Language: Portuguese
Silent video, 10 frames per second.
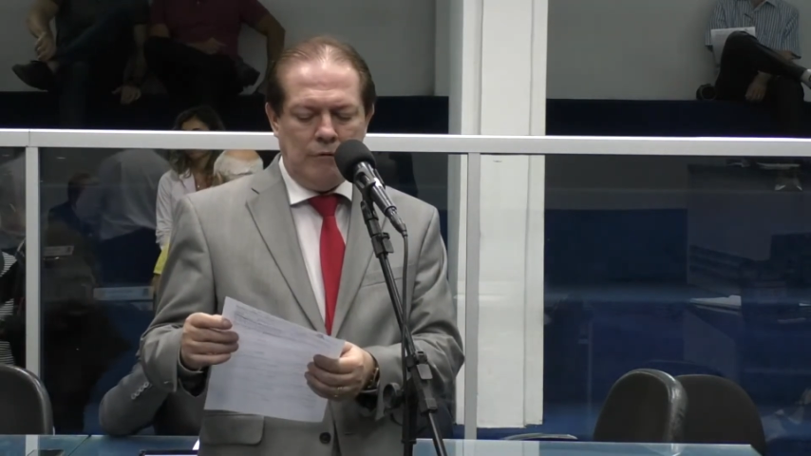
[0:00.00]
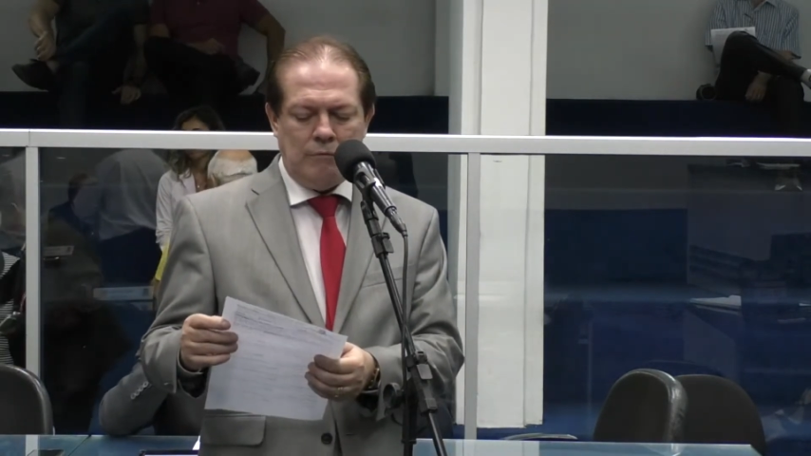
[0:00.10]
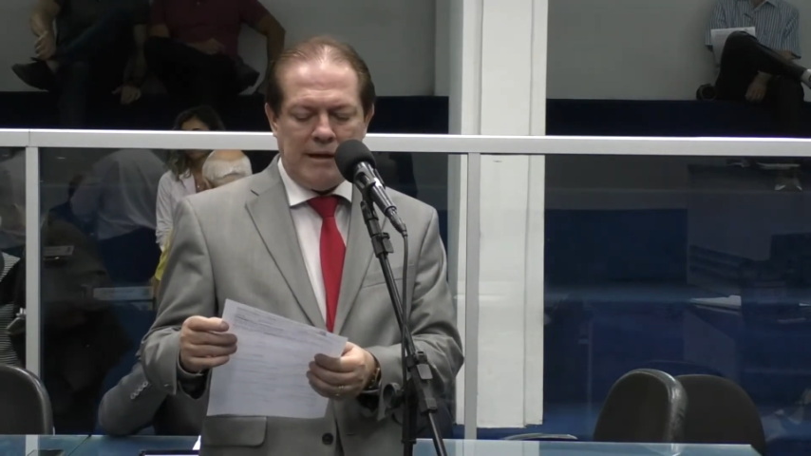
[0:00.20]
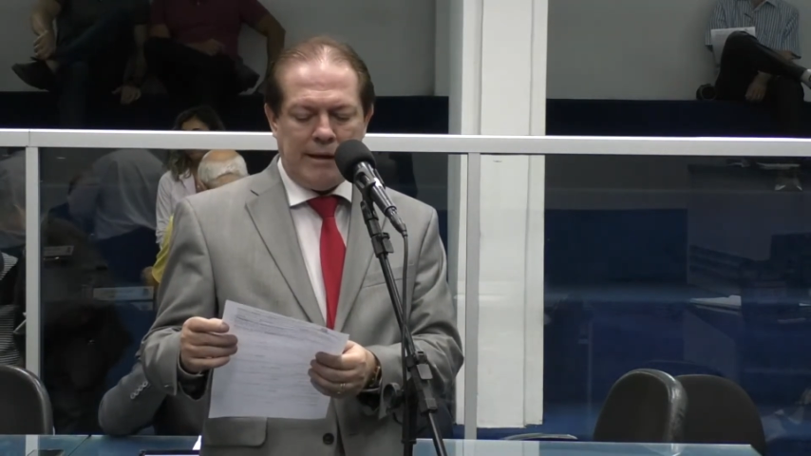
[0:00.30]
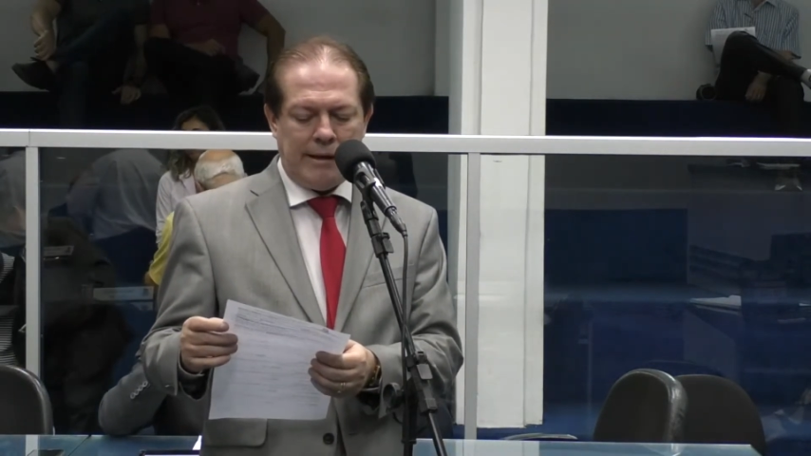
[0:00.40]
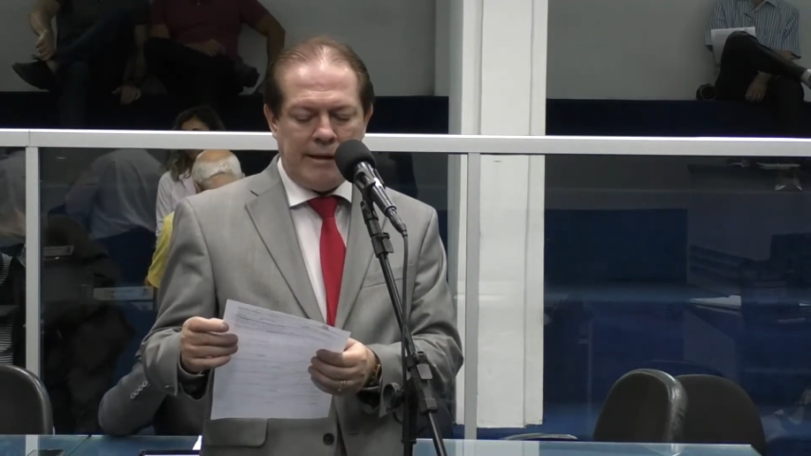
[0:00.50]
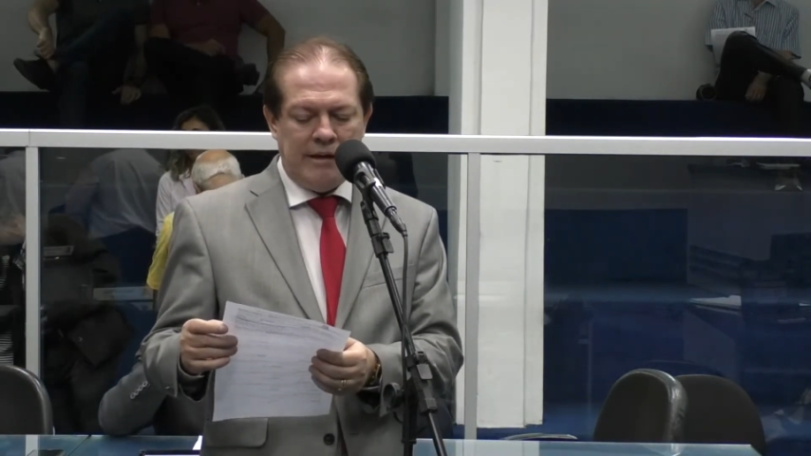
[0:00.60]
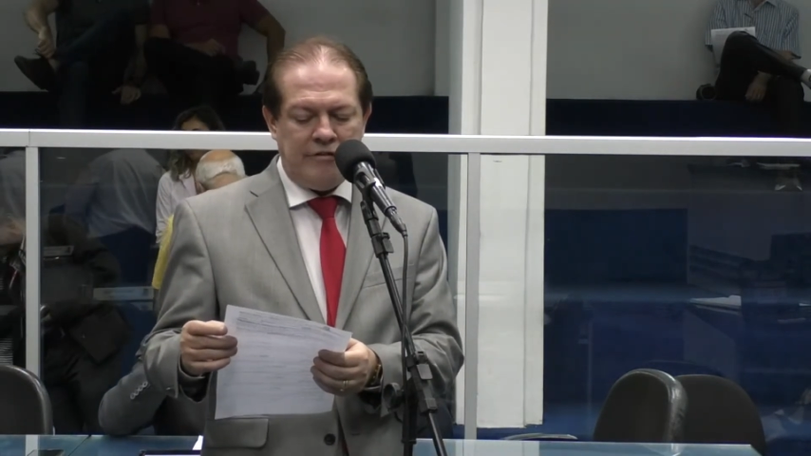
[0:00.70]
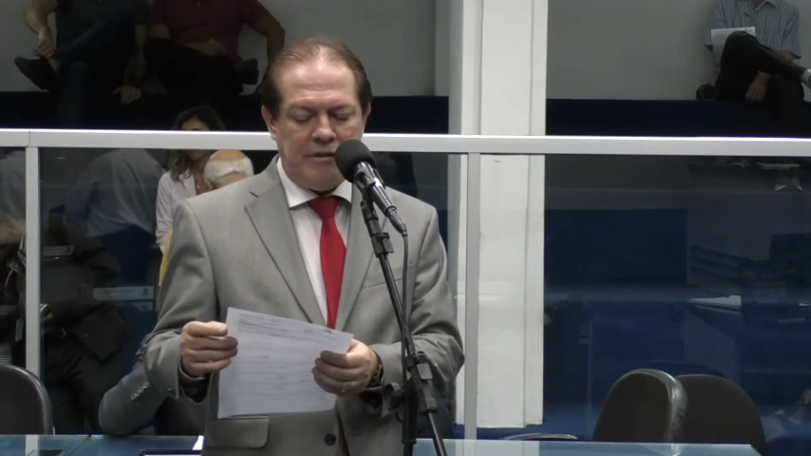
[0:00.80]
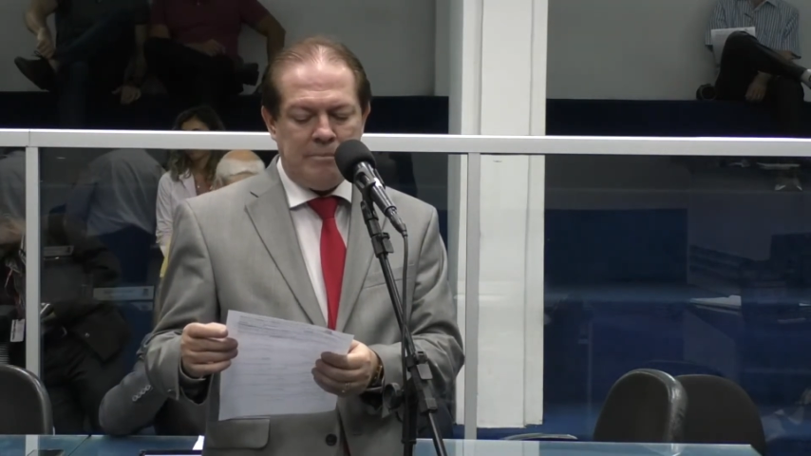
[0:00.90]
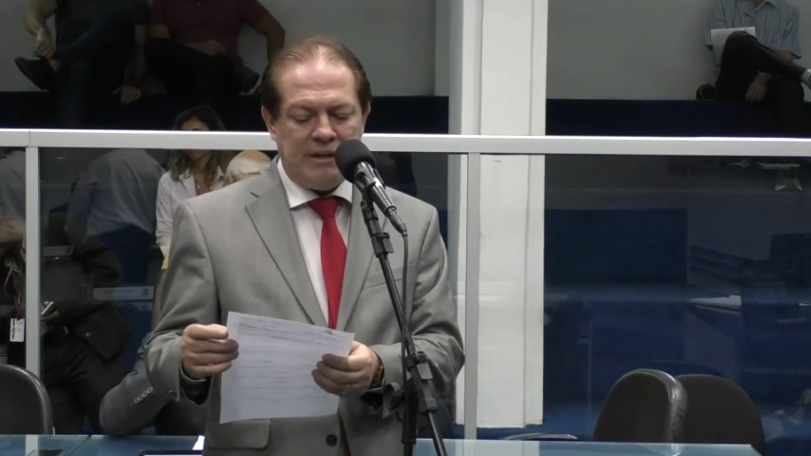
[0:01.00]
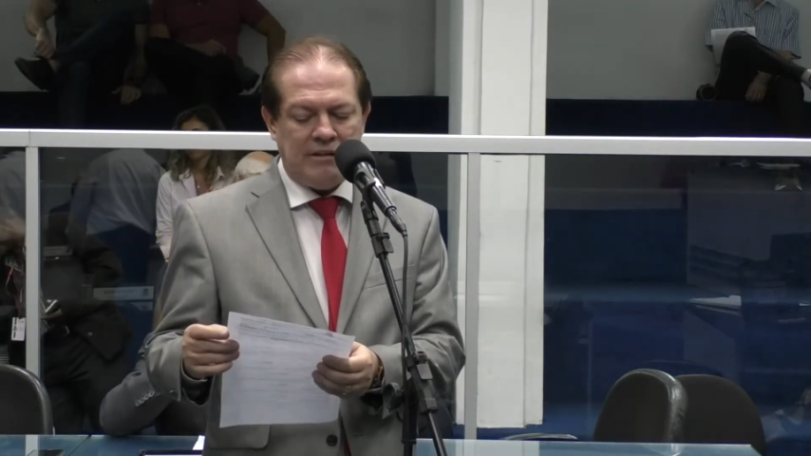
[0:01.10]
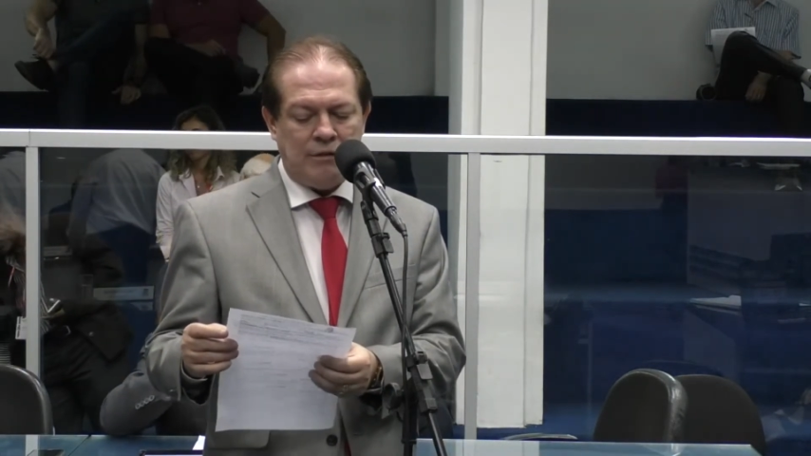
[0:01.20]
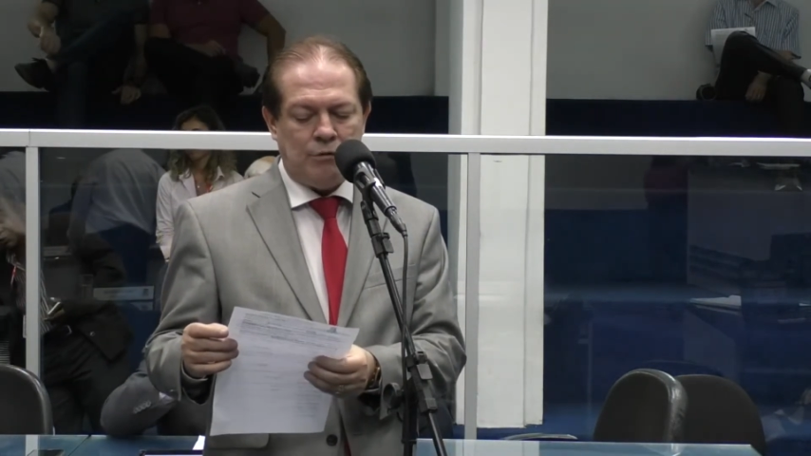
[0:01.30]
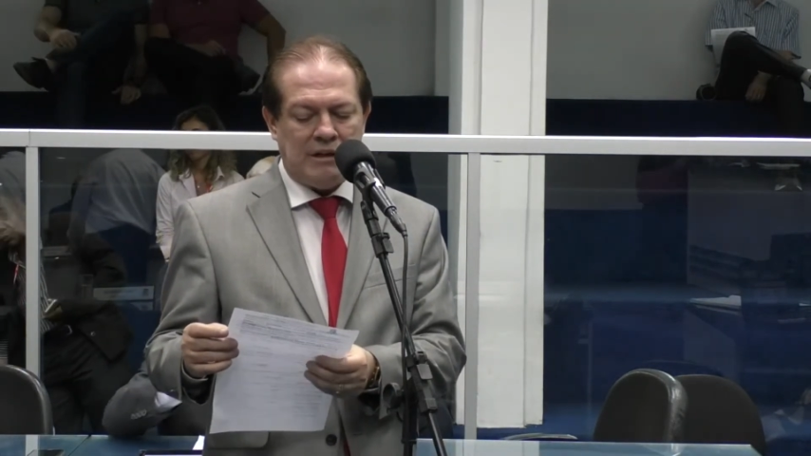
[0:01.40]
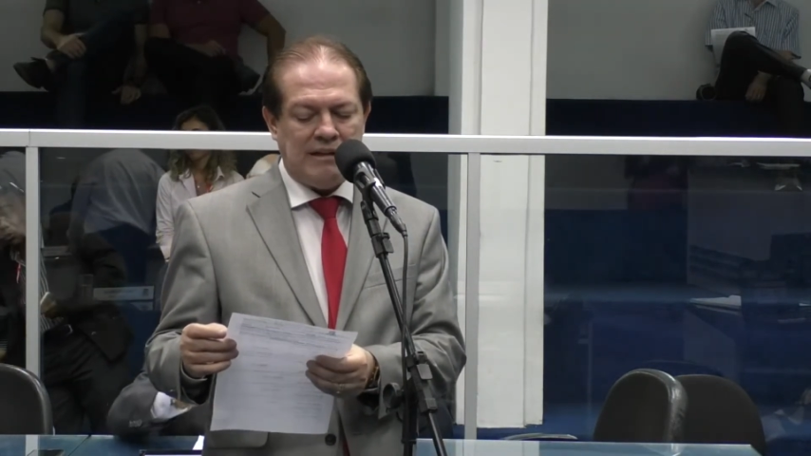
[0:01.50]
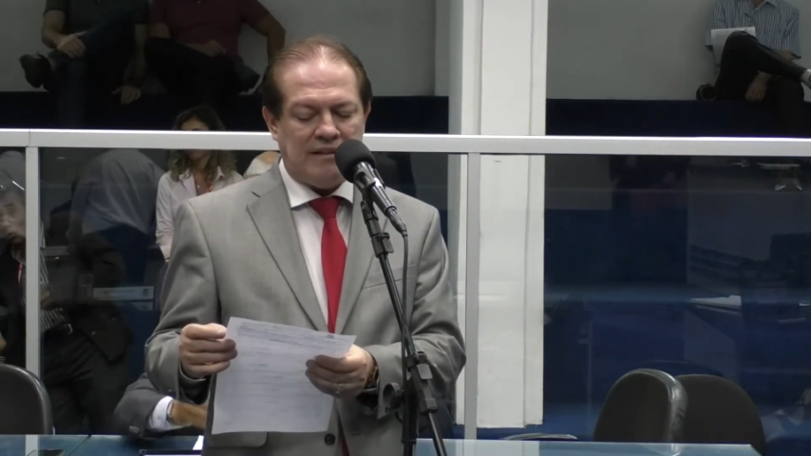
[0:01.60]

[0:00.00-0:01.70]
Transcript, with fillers: uma grande empreendedora